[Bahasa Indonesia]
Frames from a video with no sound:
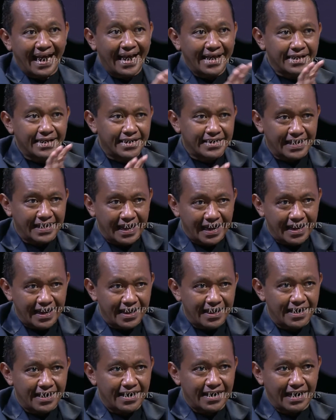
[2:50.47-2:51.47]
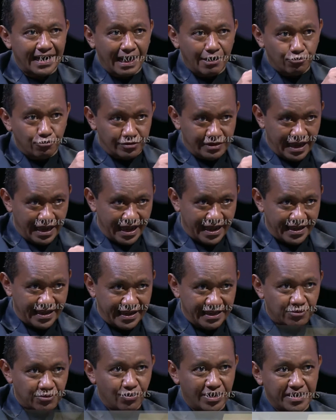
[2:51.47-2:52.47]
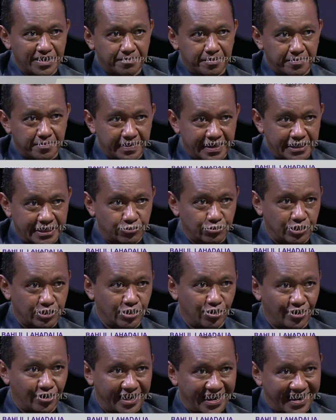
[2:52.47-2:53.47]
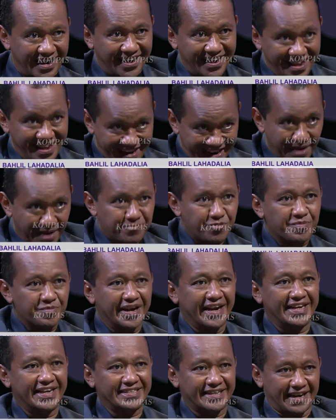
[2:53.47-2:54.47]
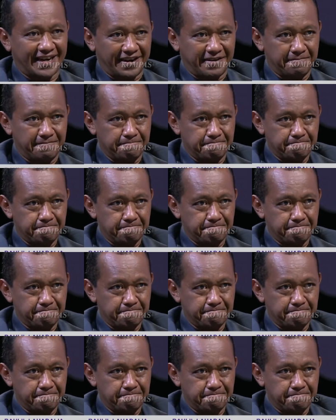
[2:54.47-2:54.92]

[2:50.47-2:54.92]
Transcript: airnya lautnya itu hanya berbeda satu kilo dengan kampung mereka sekarang.